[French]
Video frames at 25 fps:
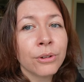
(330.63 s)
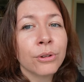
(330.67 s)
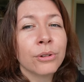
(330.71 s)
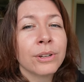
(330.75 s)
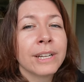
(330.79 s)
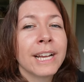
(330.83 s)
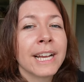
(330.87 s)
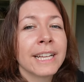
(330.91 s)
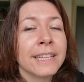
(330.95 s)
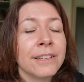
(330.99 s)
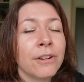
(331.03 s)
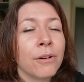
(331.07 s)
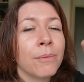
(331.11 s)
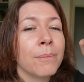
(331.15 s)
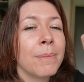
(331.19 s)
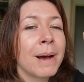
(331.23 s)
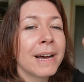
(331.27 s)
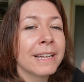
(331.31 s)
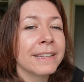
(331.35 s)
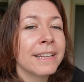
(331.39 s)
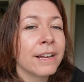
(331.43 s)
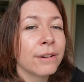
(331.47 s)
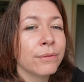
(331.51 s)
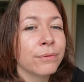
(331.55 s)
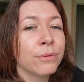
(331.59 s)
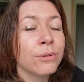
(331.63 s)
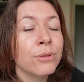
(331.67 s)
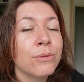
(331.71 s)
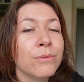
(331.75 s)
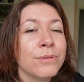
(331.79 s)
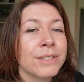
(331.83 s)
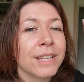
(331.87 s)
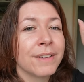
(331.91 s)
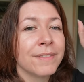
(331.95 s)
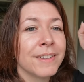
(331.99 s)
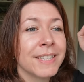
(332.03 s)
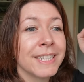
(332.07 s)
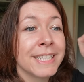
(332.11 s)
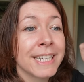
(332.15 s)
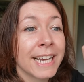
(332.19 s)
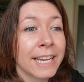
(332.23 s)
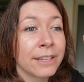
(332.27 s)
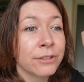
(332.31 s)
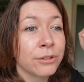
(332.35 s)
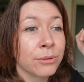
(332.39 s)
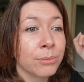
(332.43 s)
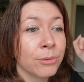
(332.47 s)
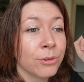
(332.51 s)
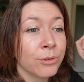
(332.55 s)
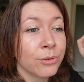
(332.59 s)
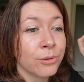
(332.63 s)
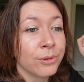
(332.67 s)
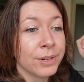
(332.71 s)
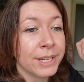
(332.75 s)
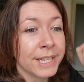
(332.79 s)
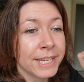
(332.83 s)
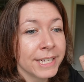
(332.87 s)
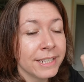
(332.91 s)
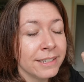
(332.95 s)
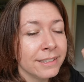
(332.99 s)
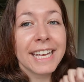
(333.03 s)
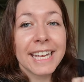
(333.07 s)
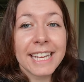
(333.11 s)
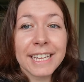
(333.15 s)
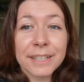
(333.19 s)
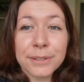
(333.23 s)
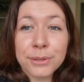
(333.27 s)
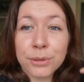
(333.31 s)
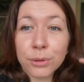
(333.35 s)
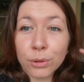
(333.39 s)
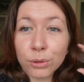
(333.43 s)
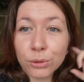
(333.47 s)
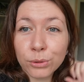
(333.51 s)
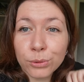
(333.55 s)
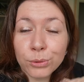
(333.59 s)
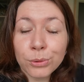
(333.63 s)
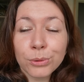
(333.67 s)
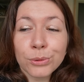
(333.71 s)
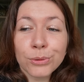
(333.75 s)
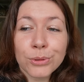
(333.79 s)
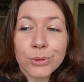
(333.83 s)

regardez en barre d'infos, vous avez directement le lien. Et surtout,